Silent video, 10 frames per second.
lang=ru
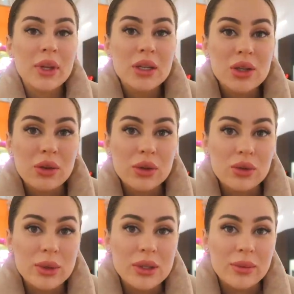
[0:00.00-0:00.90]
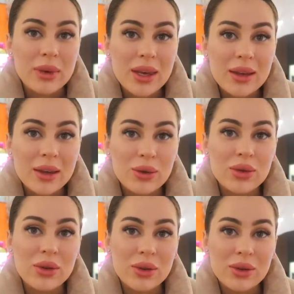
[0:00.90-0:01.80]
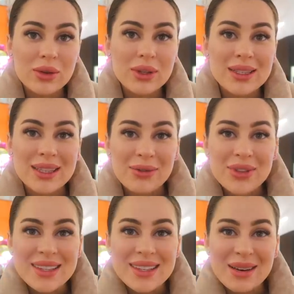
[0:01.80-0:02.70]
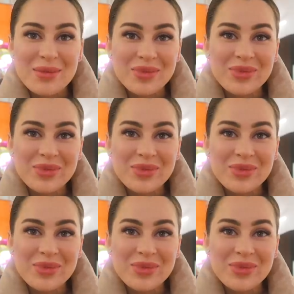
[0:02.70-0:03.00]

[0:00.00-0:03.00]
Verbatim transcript: Что вы думаете, мне дают хот-дог совсем?